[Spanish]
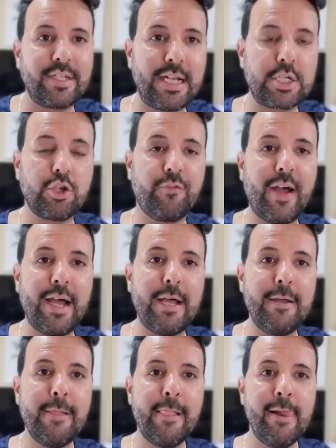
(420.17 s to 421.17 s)
en el
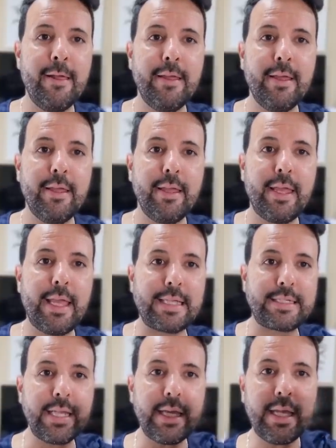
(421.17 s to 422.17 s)
sofá y
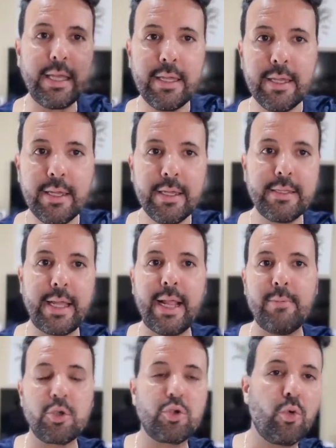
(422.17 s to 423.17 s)
así
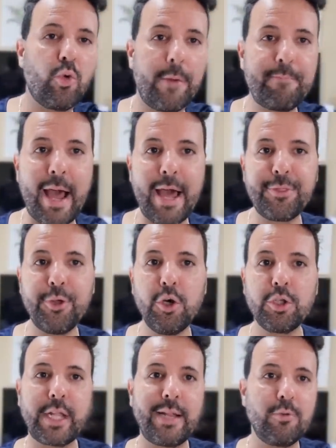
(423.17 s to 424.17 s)
tenemos un
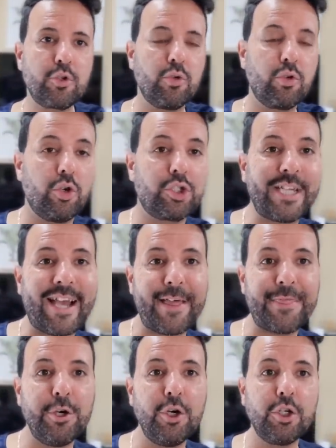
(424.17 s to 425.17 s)
cuerpazo, tenemos un
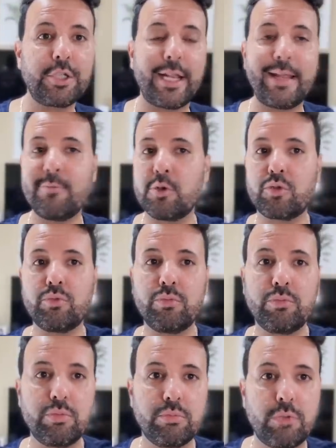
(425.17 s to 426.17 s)
cochazo, tenemos
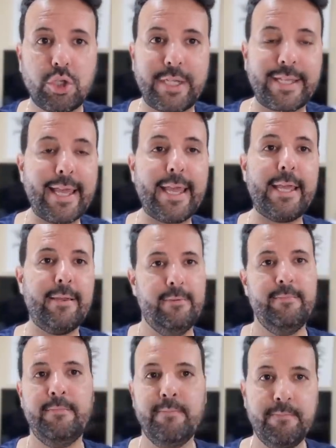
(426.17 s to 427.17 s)
un no sé
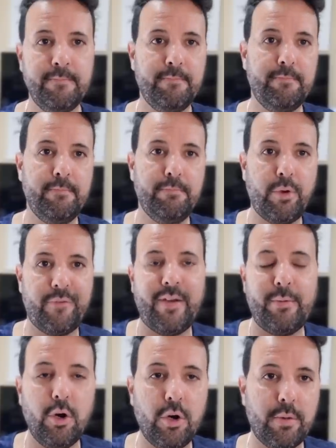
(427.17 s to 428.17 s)
qué. Por
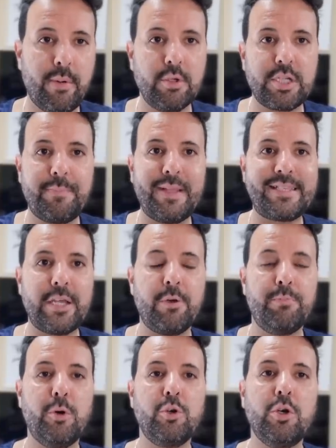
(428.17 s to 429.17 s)
favor, vamos a pensar
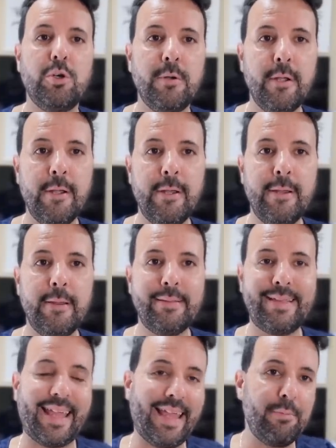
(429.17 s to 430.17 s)
un poco.
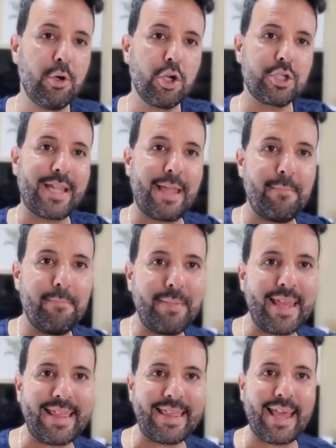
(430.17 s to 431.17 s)
Dejémonos de
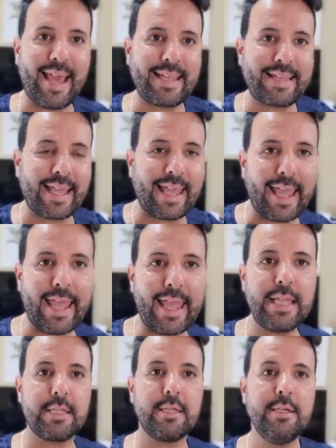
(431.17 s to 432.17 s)
envidia y de
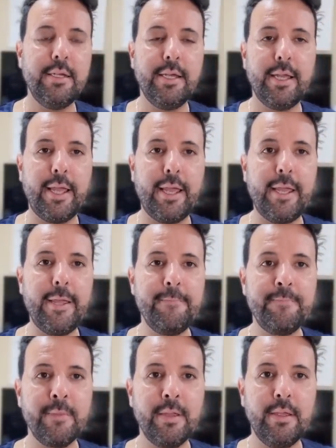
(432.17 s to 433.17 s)
hate, ¿eh?